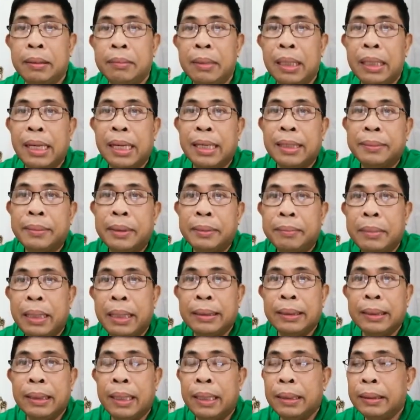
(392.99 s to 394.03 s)
mga
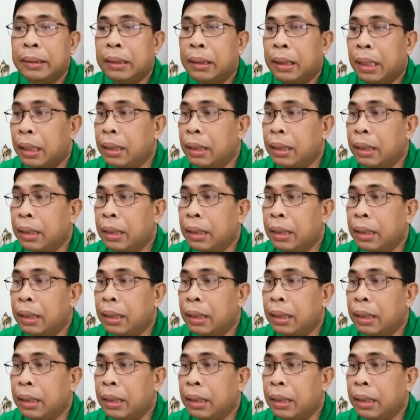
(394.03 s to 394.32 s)
kababayan,